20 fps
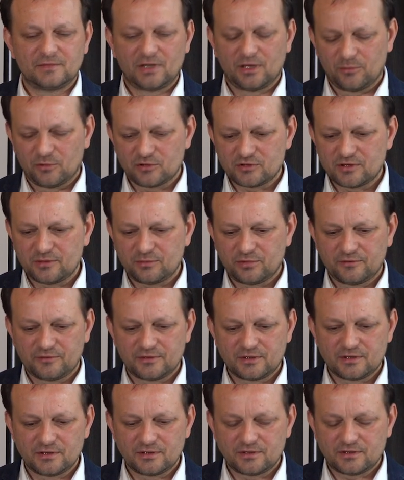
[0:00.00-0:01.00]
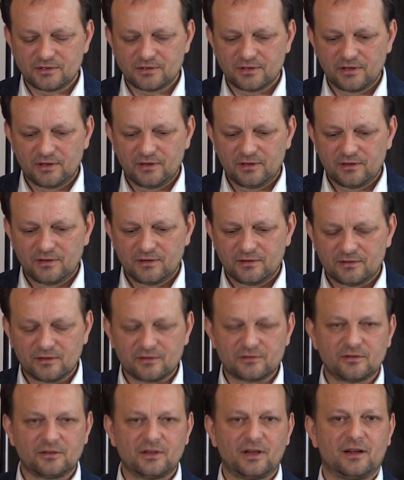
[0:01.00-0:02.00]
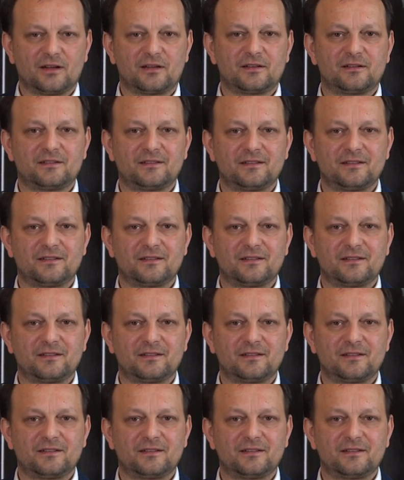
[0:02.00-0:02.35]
To można powiedzieć, no to jak?